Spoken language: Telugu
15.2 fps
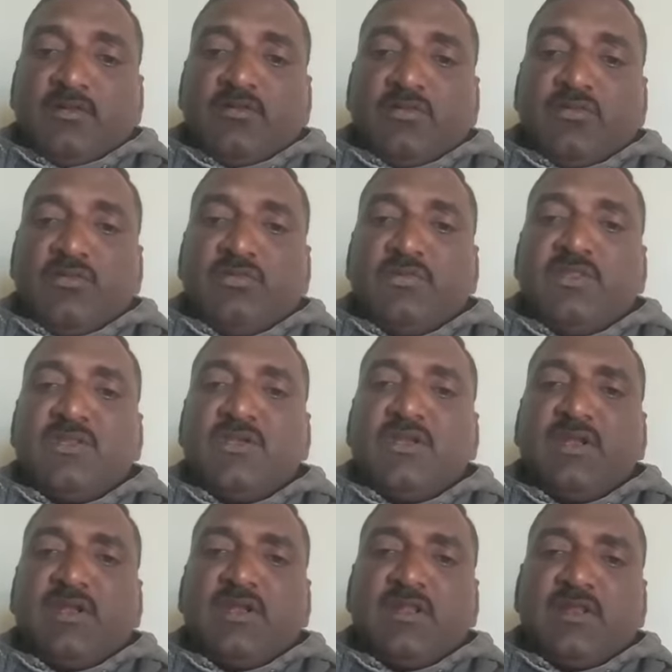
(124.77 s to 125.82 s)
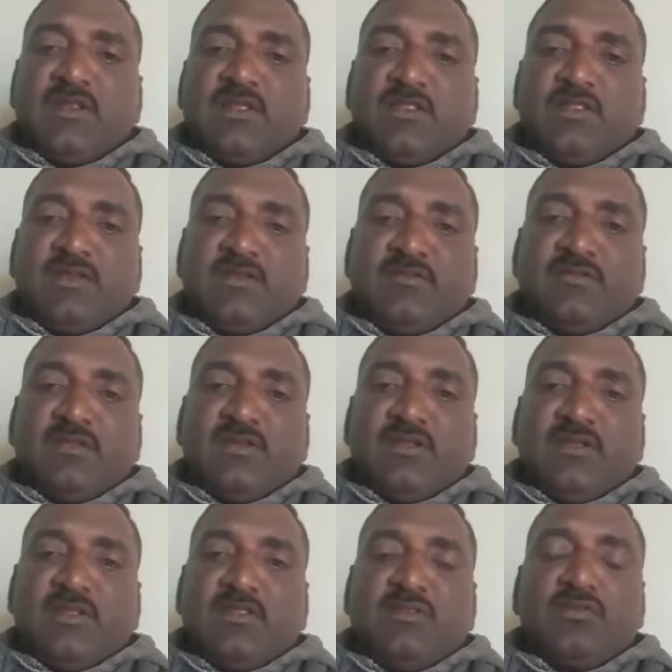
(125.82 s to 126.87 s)
చెదురుమదురుగా ఎక్కడన్నా ఏదైనా
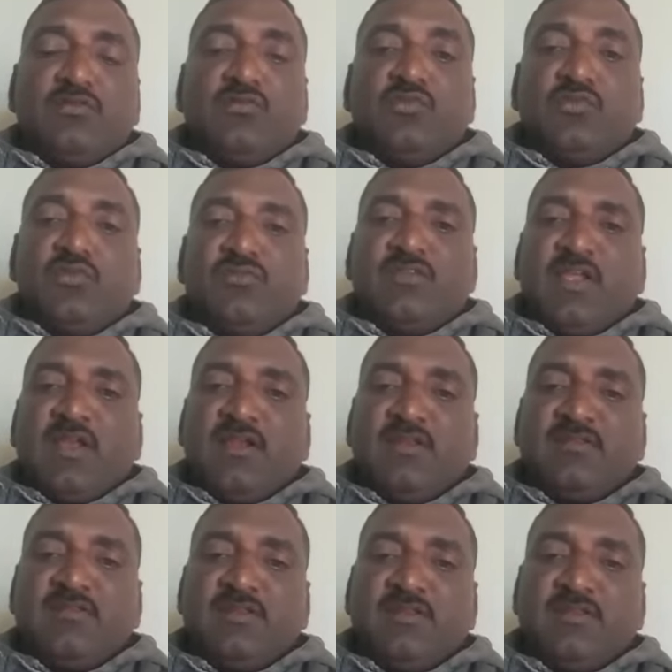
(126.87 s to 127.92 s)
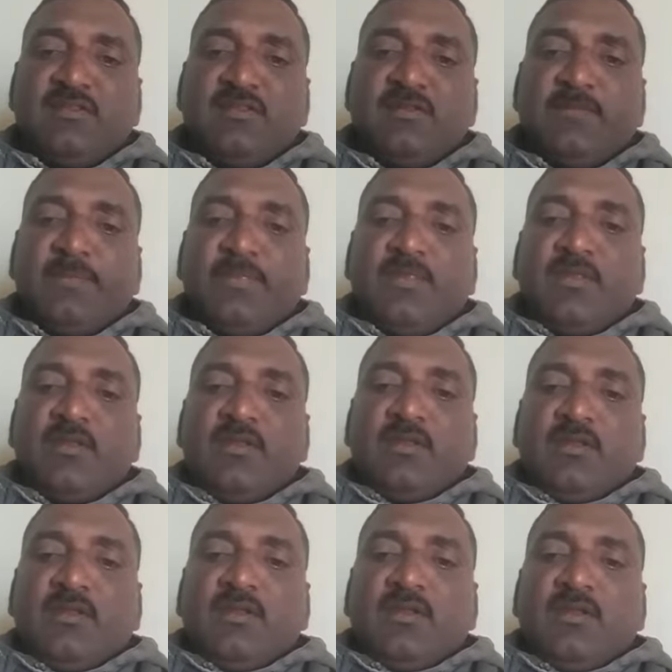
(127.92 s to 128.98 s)
జరిగినా ఇంతకుముందు ఒక సంఘటన జరిగింది
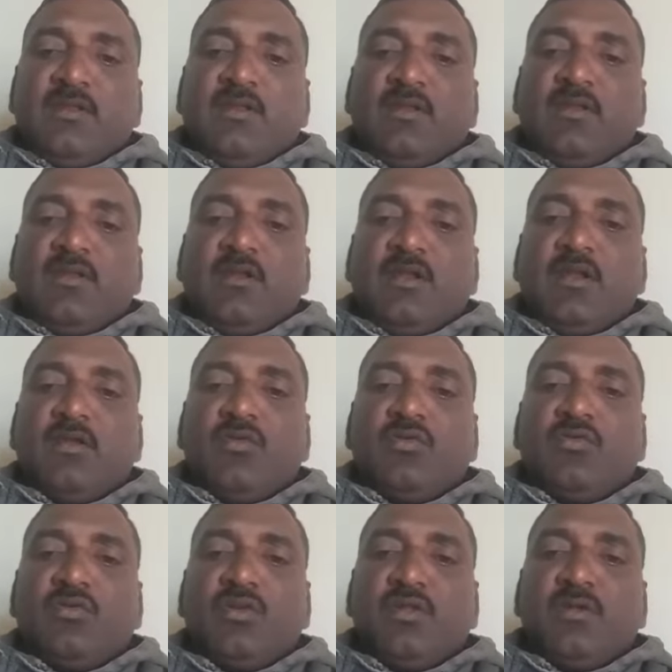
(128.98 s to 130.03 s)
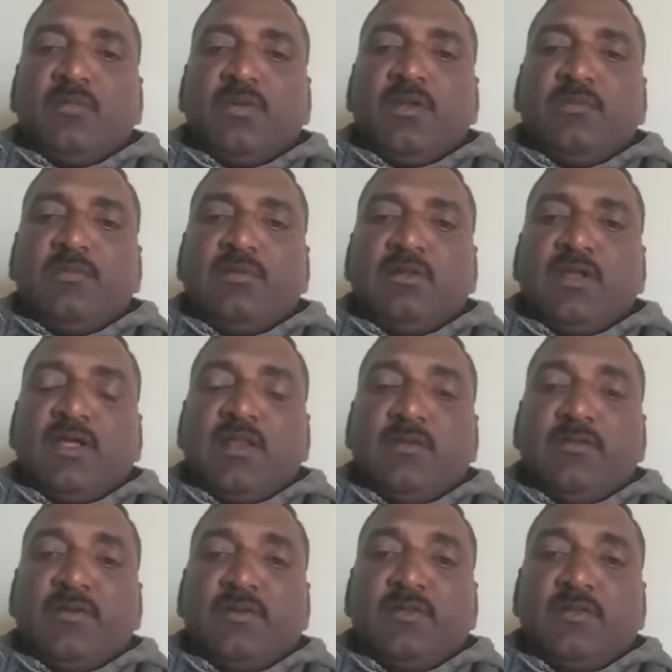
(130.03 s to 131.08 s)
అక్కడ కూడా బైబిల్ కాలు
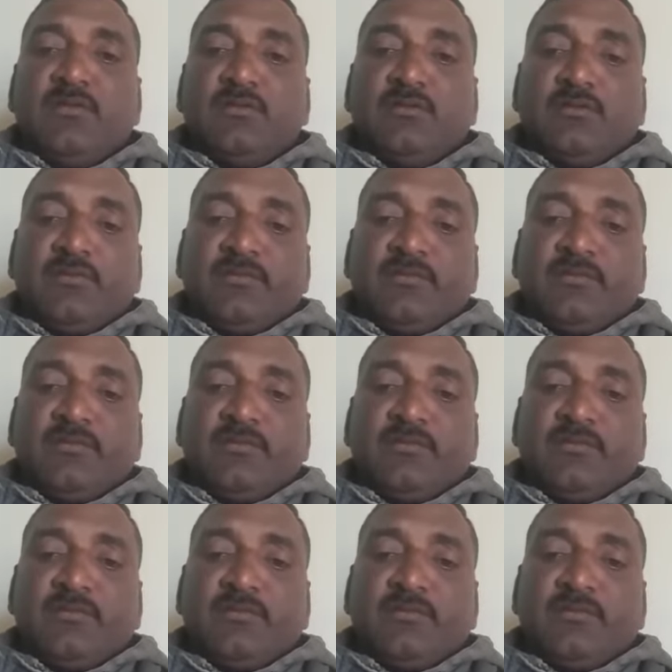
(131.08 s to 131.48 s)
పెట్టారు